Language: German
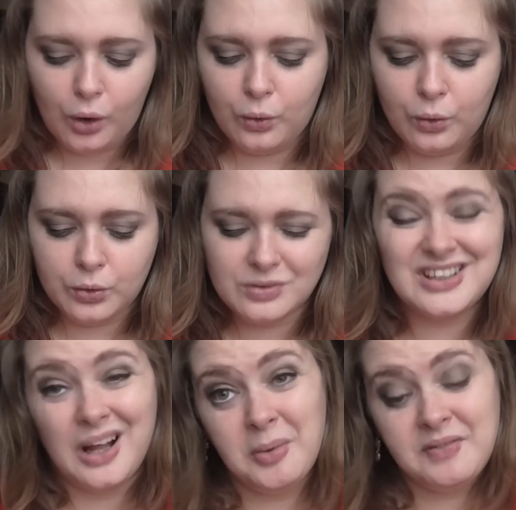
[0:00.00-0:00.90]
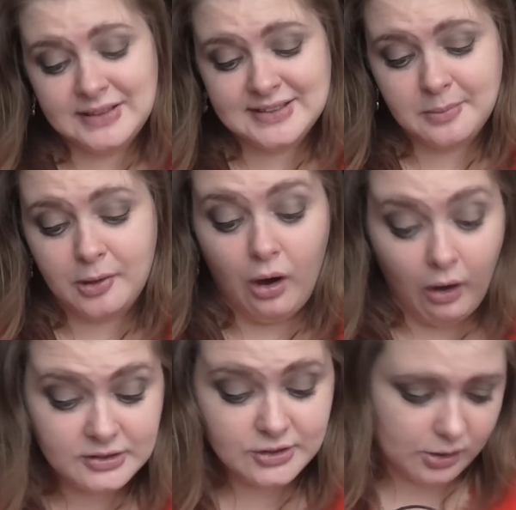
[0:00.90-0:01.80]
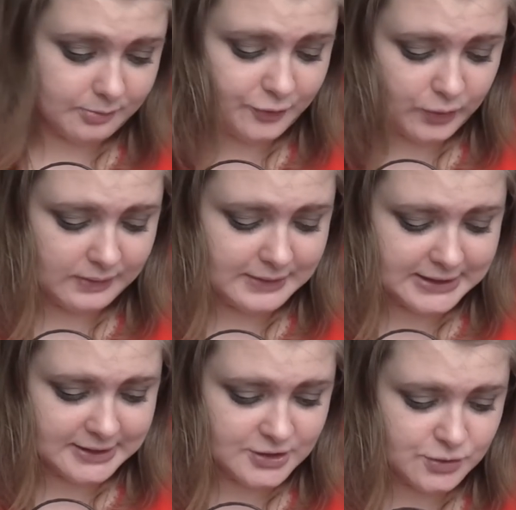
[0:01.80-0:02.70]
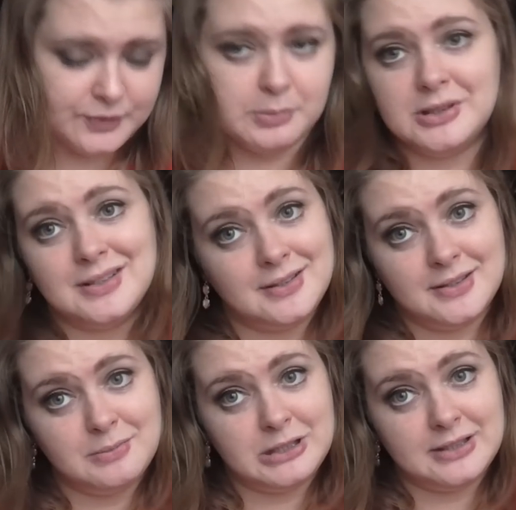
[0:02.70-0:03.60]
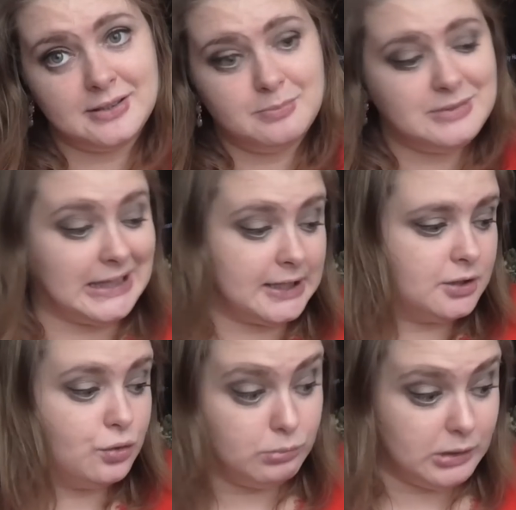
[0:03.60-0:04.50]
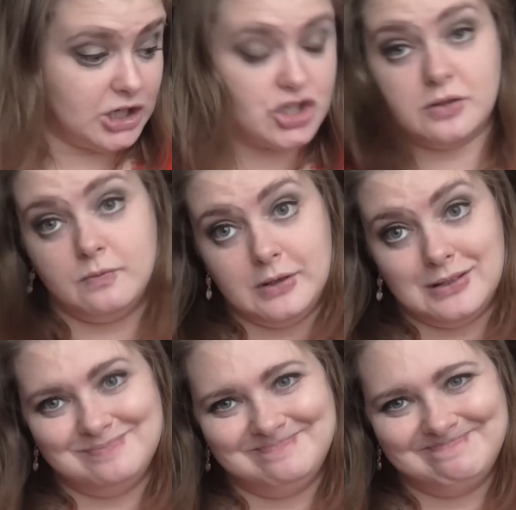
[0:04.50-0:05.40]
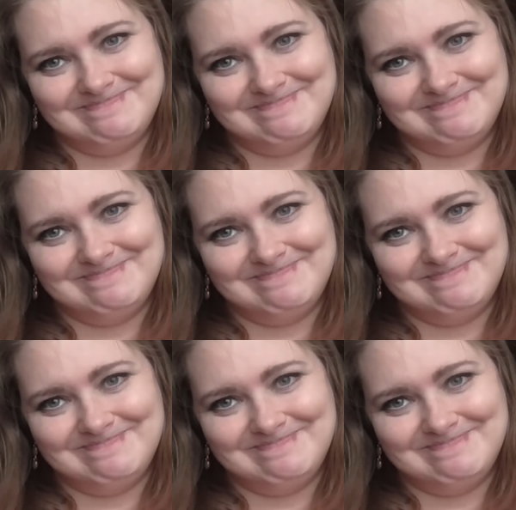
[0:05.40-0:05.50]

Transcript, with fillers: Und ich glaube, ich werde das aber ausräumen vorher, weil ich nicht so viel mit, der, mit dem Sackerl rumrascheln will.